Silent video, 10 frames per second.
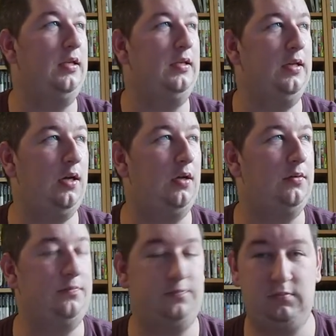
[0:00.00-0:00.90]
Ja,
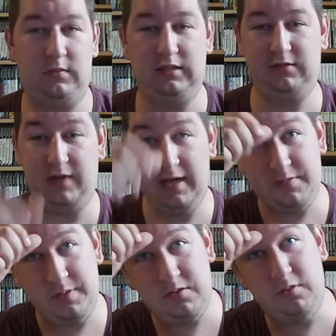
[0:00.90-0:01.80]
das war jetzt
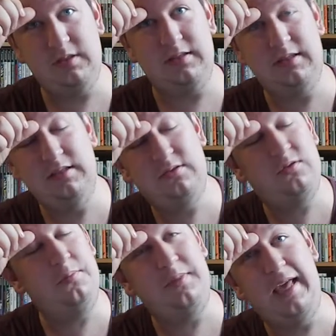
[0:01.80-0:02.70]
mal so das zu
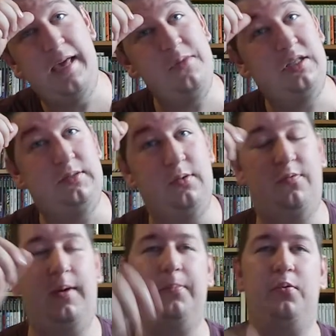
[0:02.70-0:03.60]
dem Gaming-Zimmer
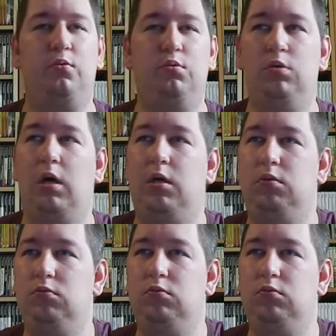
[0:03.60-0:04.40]
von meinem Bruder.